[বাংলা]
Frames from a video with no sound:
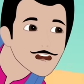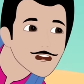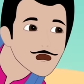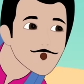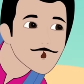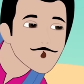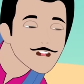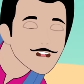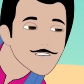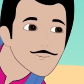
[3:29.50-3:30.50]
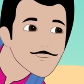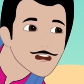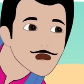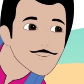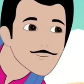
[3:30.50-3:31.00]
সেটাকে ছেড়ে দিতে
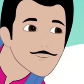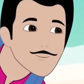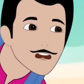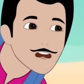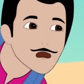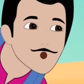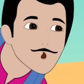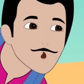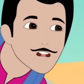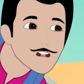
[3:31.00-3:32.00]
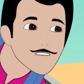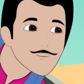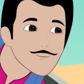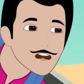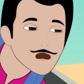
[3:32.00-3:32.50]
পারবো না যত কষ্টই হোক না